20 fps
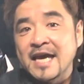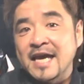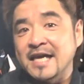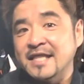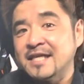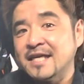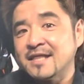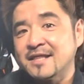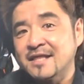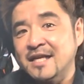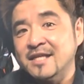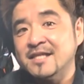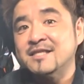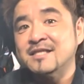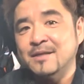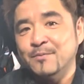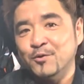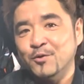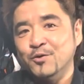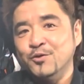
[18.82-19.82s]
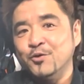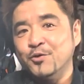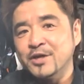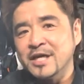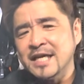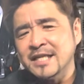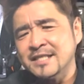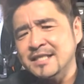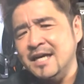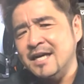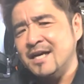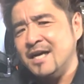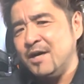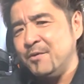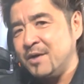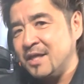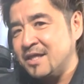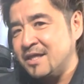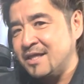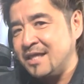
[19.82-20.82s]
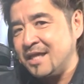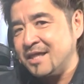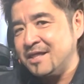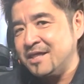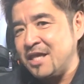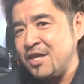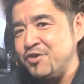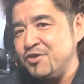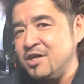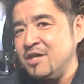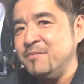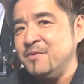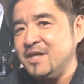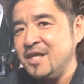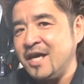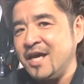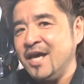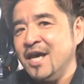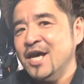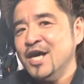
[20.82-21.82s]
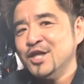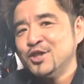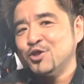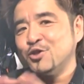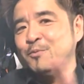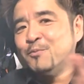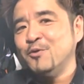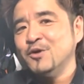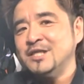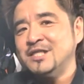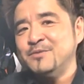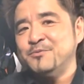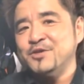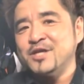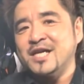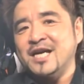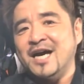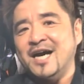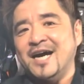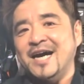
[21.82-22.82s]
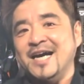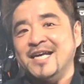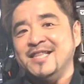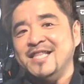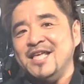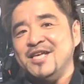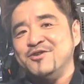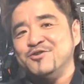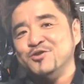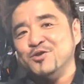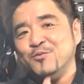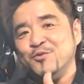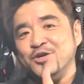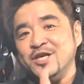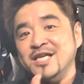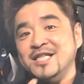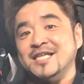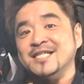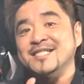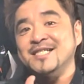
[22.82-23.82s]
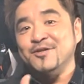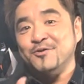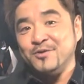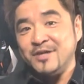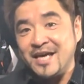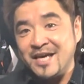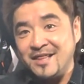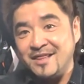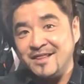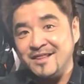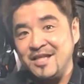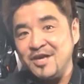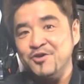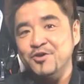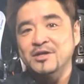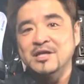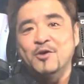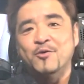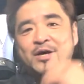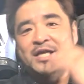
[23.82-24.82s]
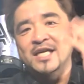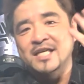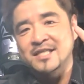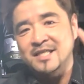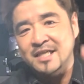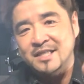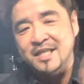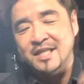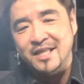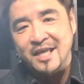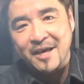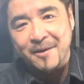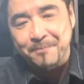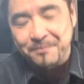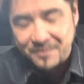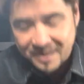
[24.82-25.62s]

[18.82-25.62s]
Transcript: へたったりしても乗り味が変わったっていう意味でちょっとポジティブに考えていくのもいいですよねっていうようなお話させて